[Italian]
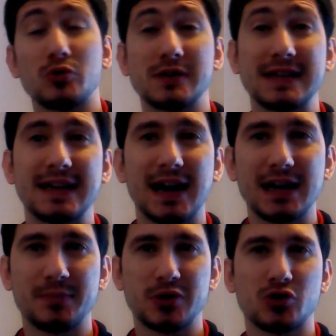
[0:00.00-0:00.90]
con
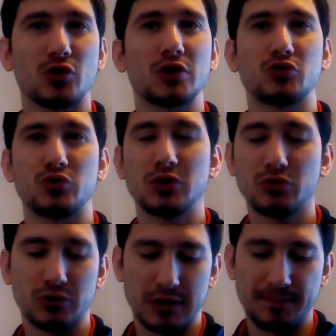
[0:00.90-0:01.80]
Zigliani, Pistocchi su di
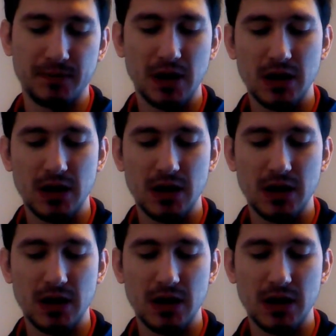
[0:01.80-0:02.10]
tutti